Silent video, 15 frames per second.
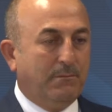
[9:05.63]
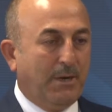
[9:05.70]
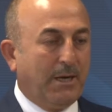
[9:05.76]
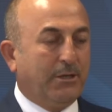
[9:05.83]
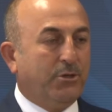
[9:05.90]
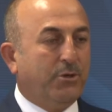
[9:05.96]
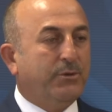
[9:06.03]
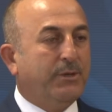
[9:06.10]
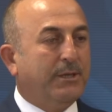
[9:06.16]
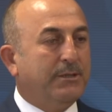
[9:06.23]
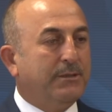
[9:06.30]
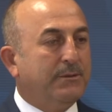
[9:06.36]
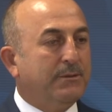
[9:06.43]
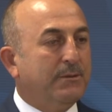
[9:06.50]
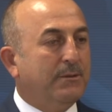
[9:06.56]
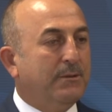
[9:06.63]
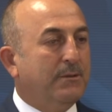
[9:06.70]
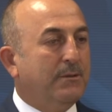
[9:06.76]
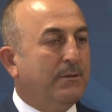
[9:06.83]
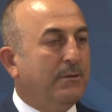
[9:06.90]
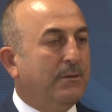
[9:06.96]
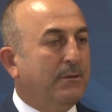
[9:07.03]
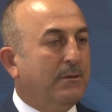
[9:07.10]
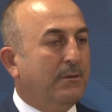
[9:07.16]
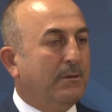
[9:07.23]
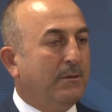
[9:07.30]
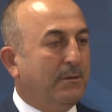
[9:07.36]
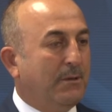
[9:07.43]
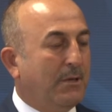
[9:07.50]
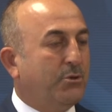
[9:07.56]
Makedonya'nın
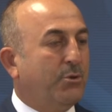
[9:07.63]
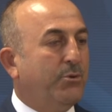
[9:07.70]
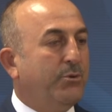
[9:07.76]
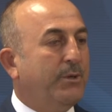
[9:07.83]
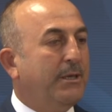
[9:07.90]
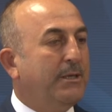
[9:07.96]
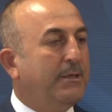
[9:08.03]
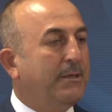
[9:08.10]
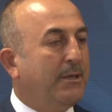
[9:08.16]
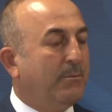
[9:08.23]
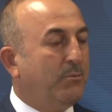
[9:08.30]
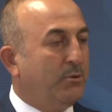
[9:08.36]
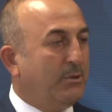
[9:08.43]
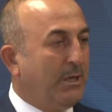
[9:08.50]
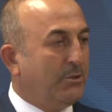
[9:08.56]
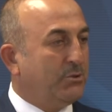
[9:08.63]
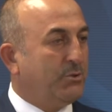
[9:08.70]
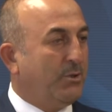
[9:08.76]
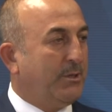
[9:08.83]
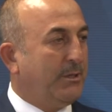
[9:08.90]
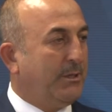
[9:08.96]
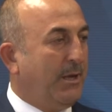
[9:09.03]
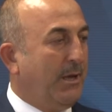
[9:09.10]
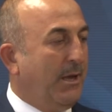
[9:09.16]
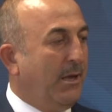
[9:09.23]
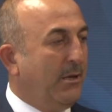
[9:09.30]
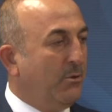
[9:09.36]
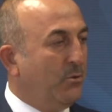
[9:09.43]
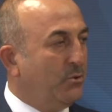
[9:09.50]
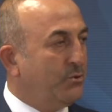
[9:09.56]
NATO üyeliğine bundan sonra da
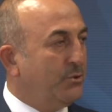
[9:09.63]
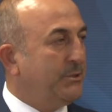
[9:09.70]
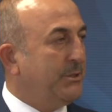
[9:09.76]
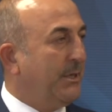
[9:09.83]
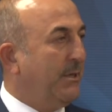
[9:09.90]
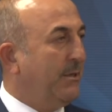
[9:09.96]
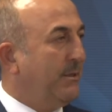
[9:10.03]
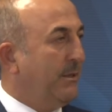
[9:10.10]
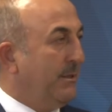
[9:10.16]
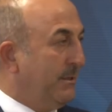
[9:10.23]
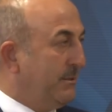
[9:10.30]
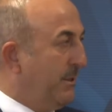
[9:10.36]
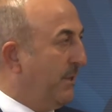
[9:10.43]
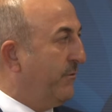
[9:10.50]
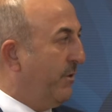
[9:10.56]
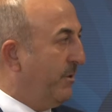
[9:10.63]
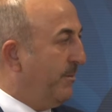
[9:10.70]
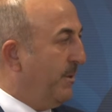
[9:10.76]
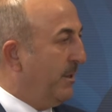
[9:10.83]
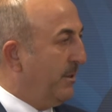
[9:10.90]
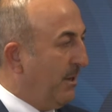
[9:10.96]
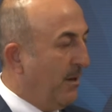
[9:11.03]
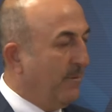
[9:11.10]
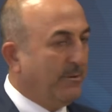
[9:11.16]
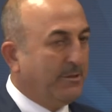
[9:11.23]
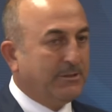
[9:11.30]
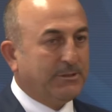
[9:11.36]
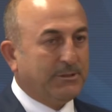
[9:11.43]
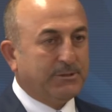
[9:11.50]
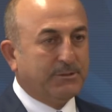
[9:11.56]
en güçlü şekilde destek vermeye devam
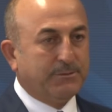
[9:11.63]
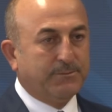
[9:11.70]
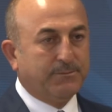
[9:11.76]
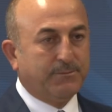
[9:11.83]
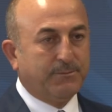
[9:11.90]
edeceğiz.